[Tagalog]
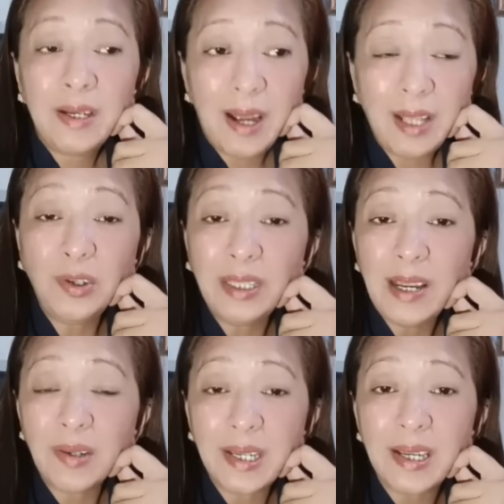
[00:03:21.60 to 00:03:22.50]
Ando na
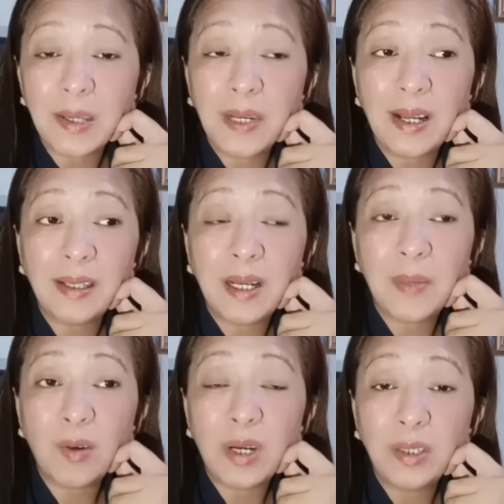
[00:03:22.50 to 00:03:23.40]
tayo, sige, sabihin natin na
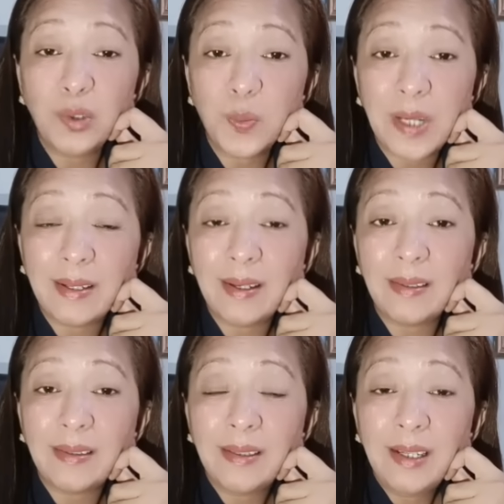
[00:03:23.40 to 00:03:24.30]
meron kang YouTube channel.
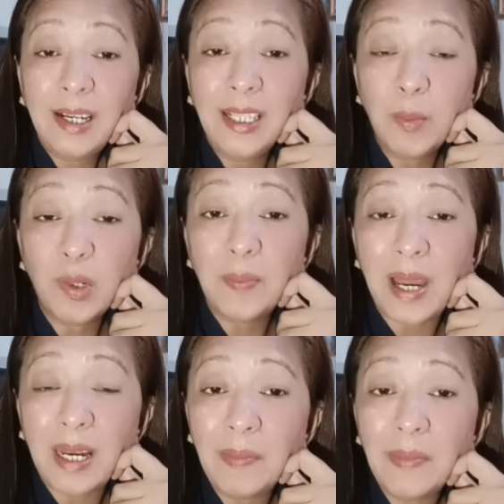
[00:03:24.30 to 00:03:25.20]
Hindi mo rin ba
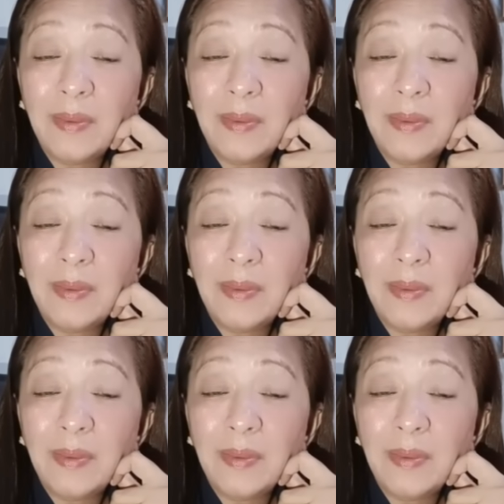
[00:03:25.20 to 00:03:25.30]
alam